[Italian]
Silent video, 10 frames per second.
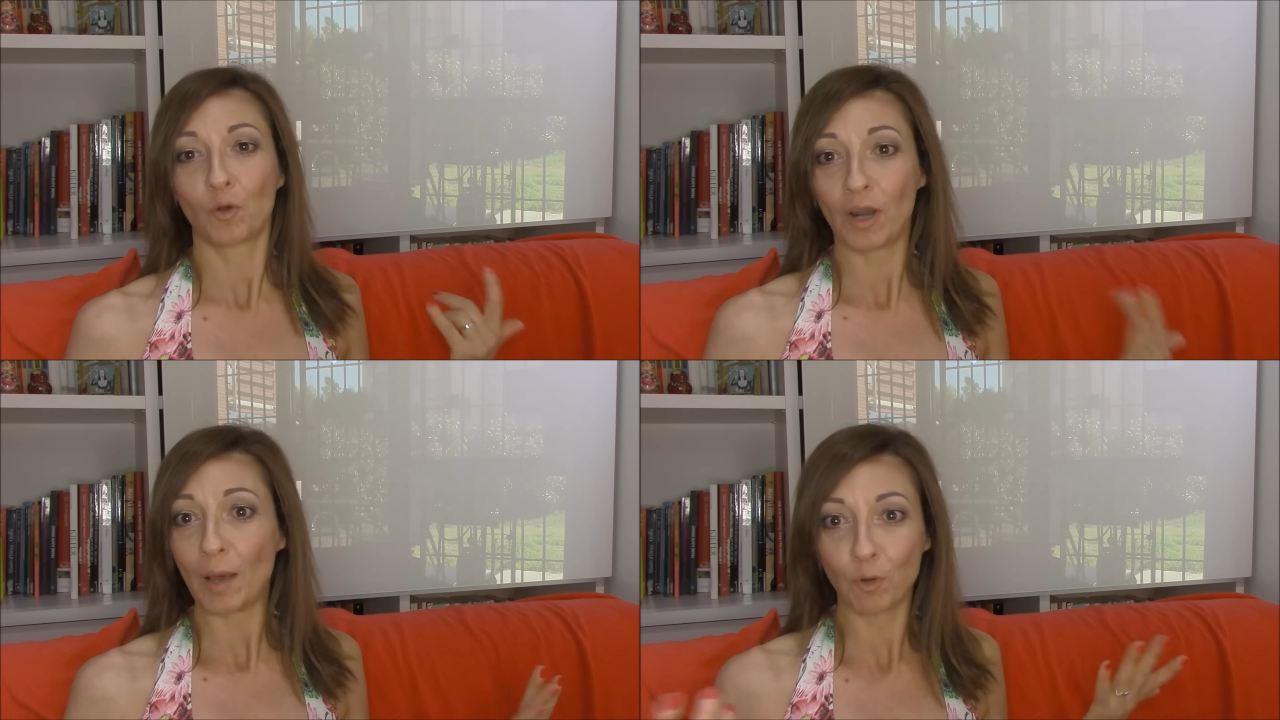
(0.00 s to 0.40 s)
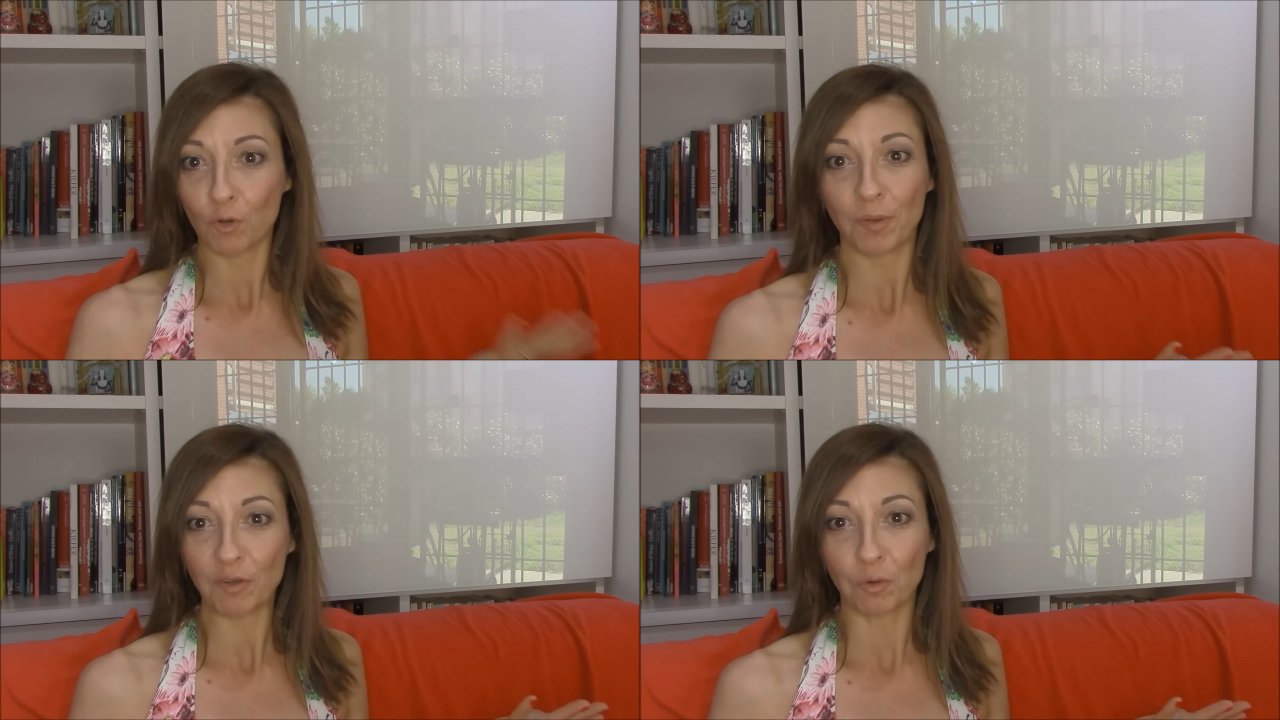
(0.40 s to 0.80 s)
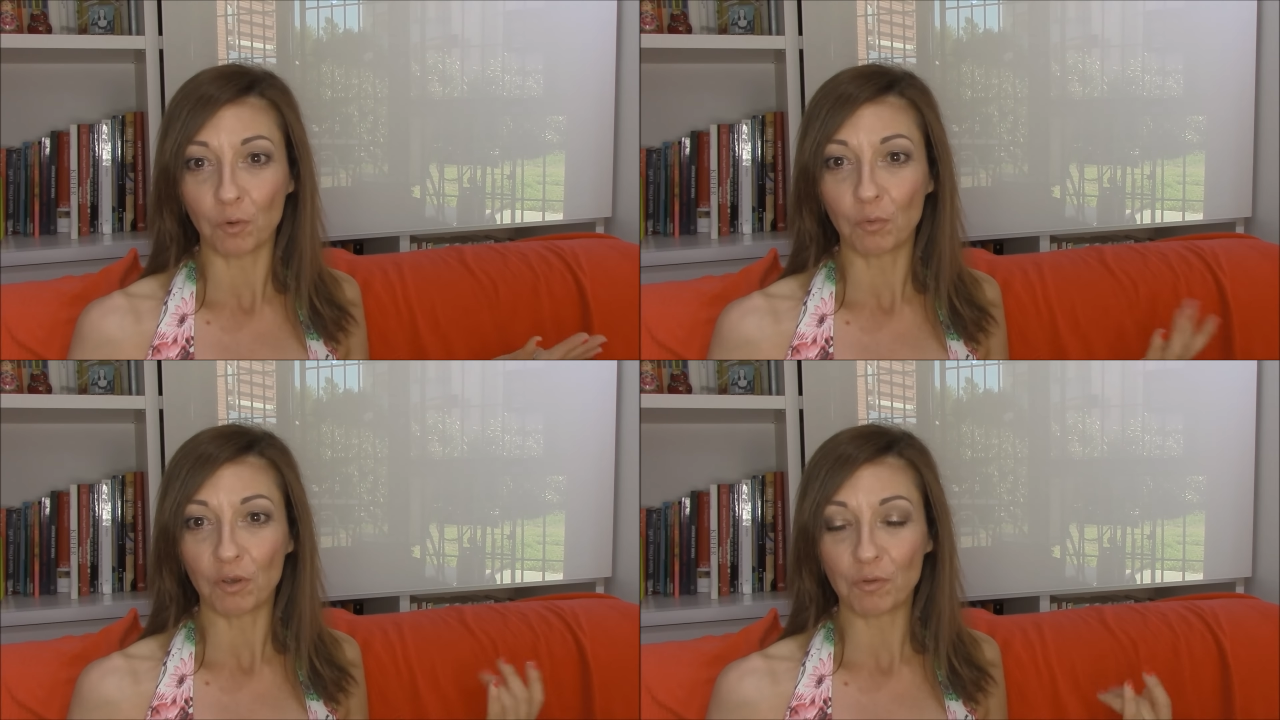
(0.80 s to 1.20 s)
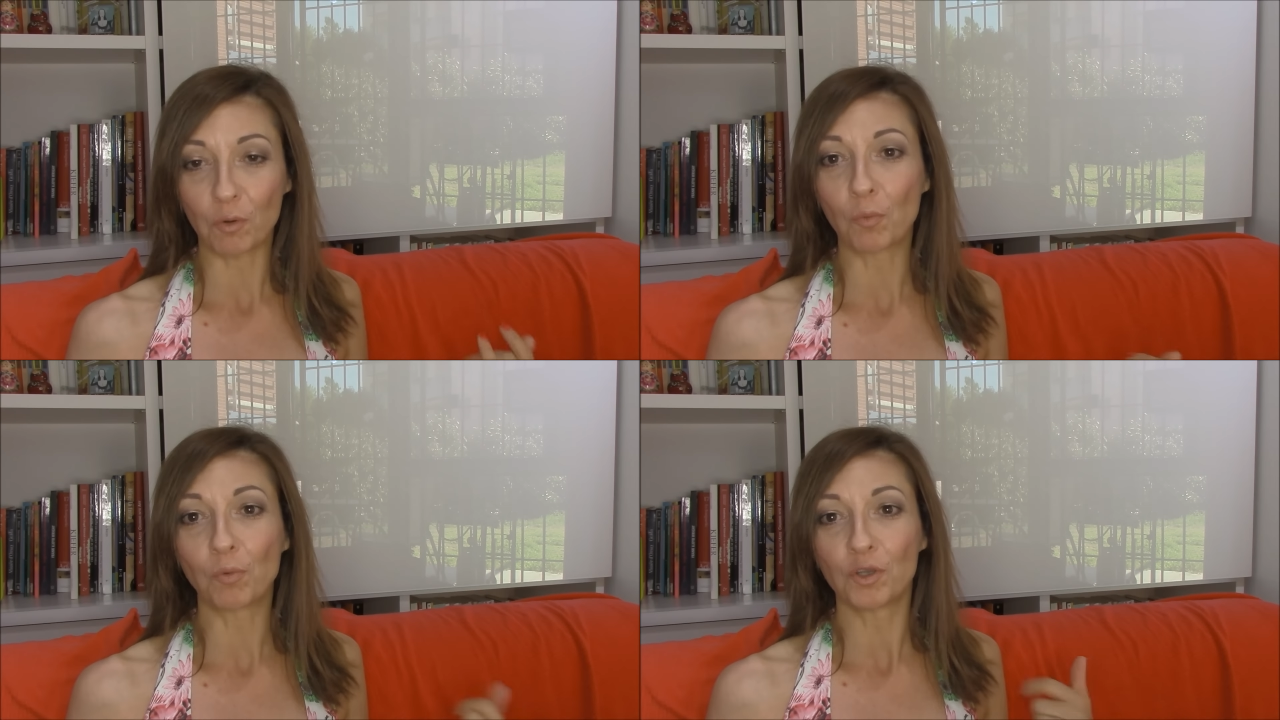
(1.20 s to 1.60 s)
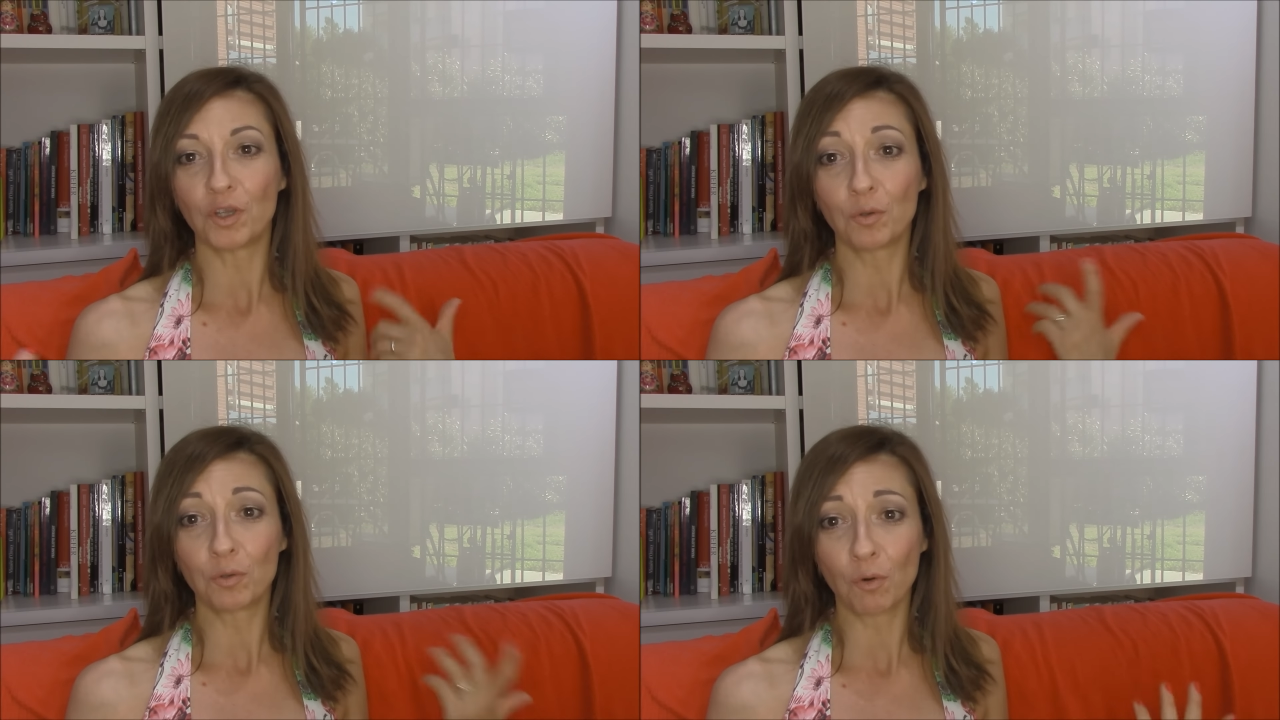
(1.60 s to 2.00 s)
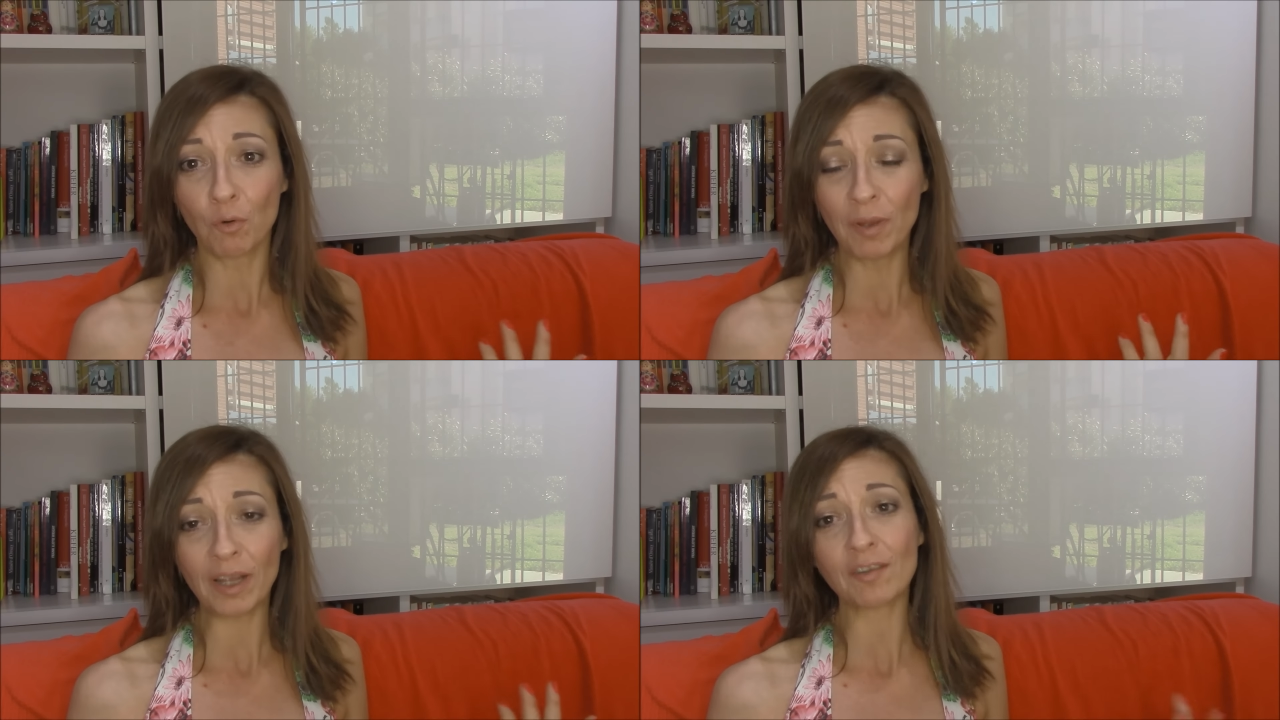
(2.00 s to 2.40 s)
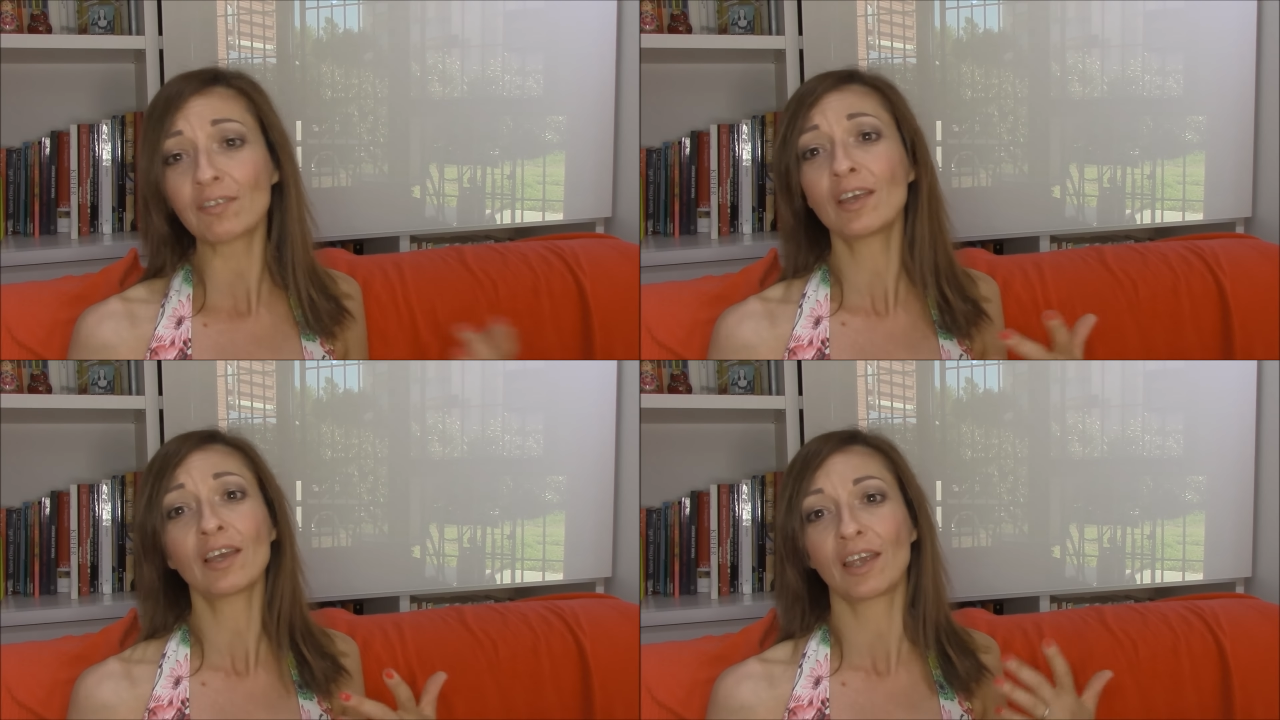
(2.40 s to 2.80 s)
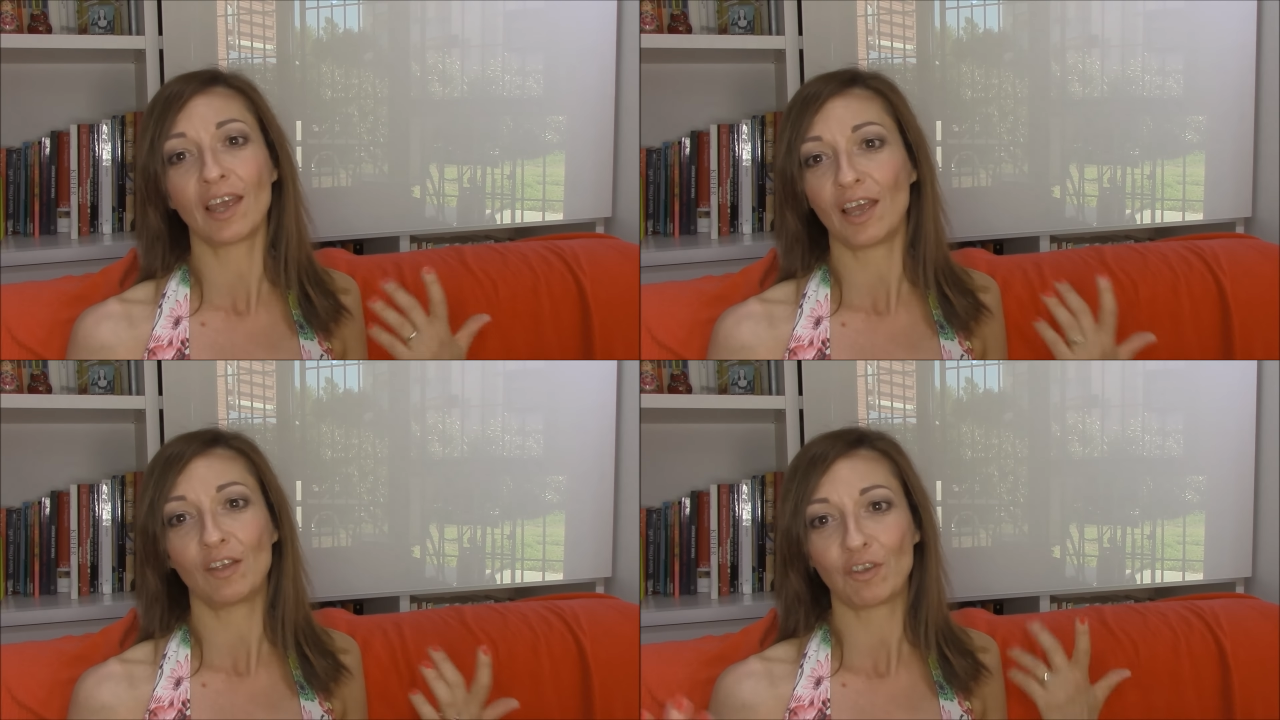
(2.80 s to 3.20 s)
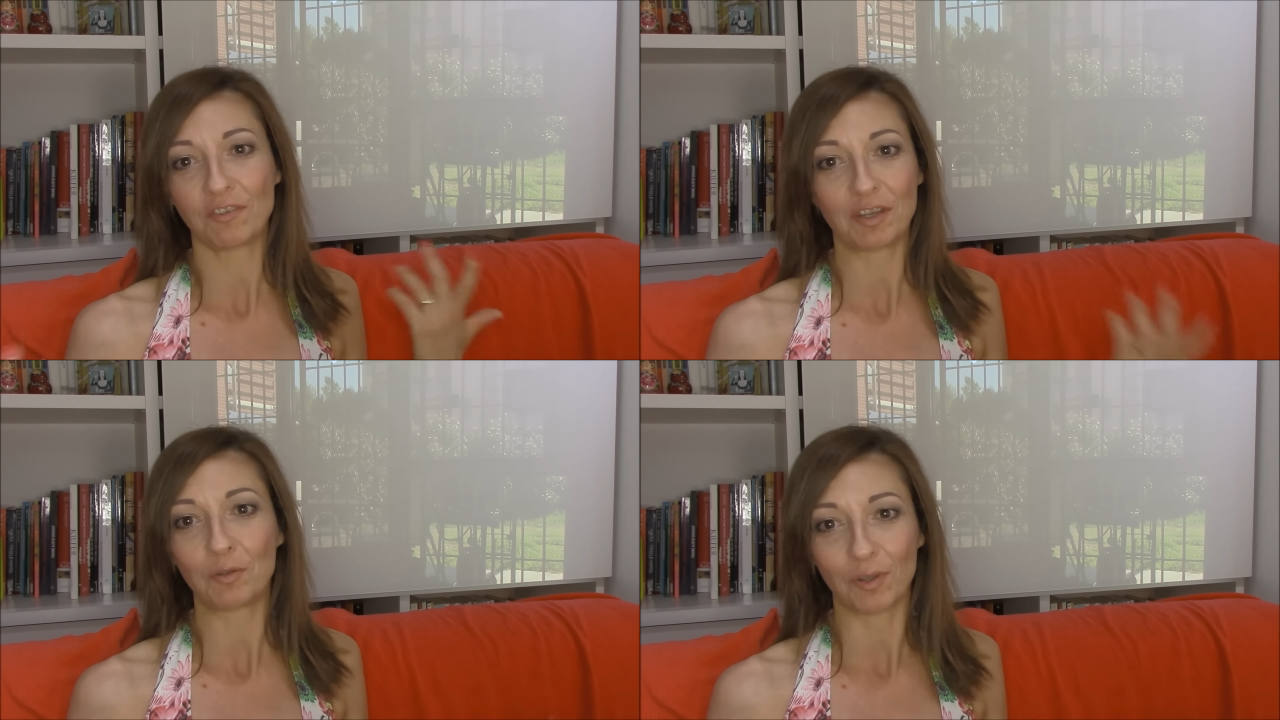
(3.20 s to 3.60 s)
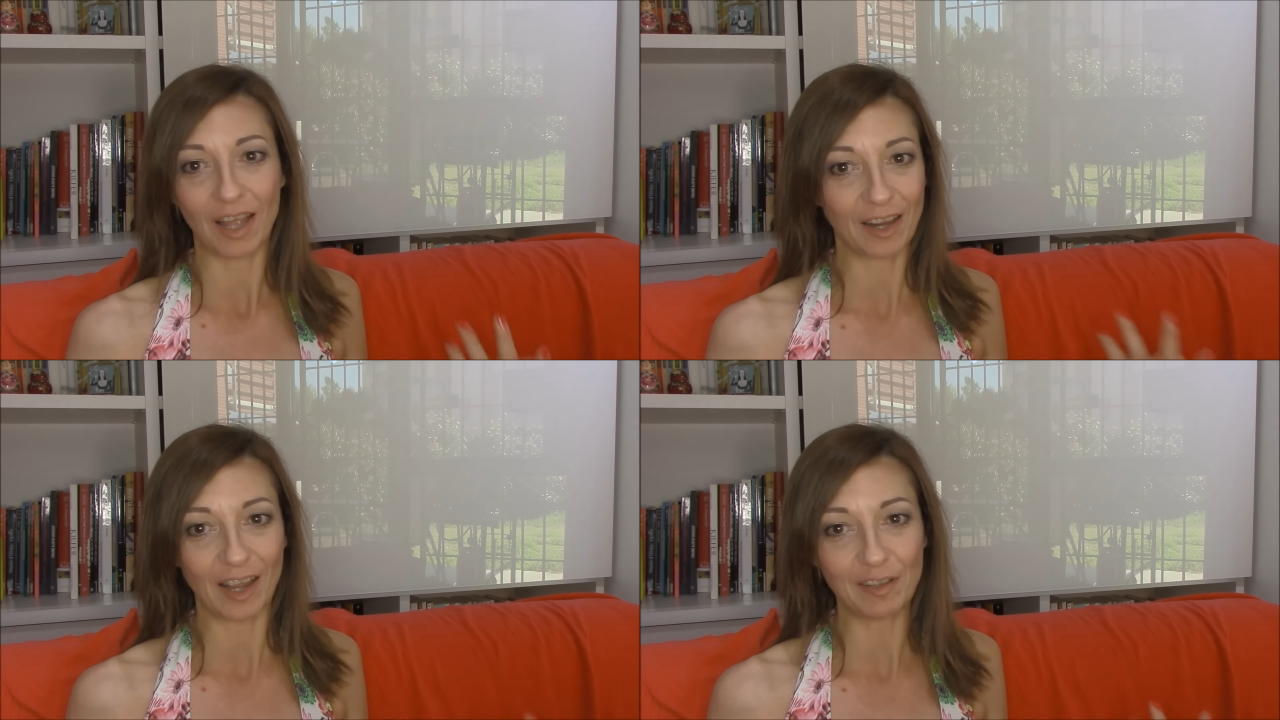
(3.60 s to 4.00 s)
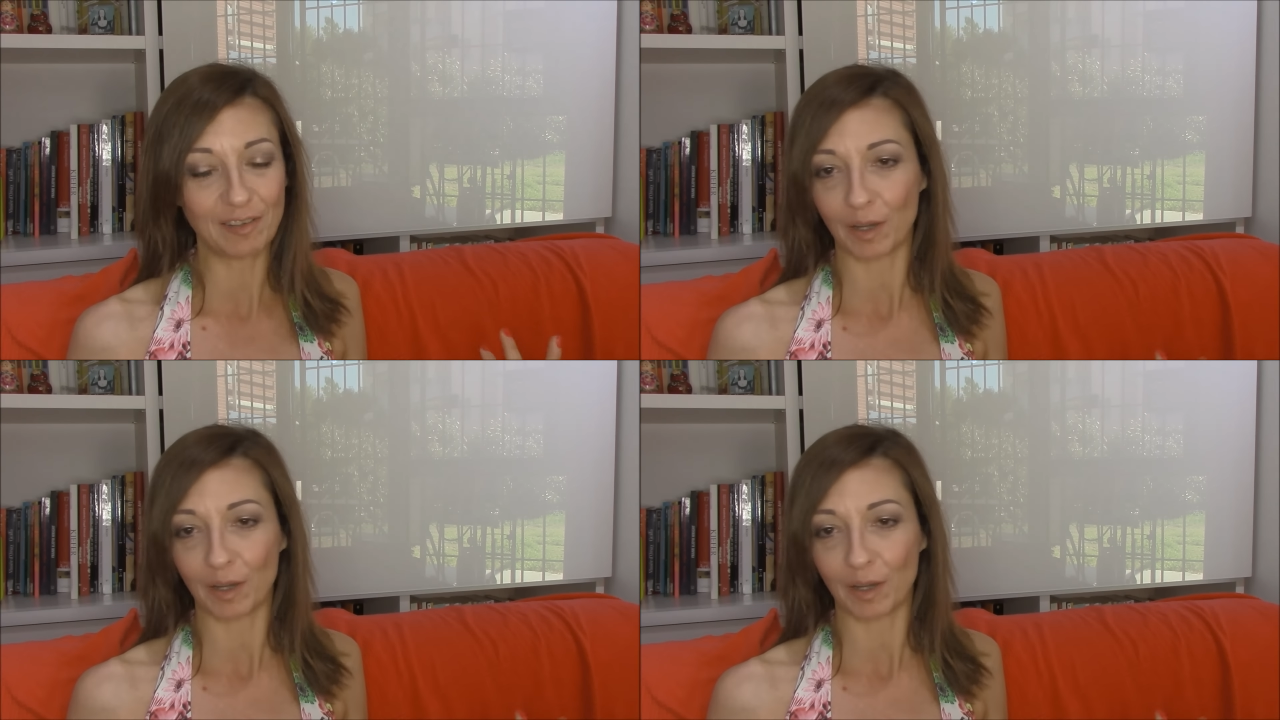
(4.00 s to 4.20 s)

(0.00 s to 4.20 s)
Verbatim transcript: collaboro spesso con questo gruppo di youtubers che è gestito da Catty,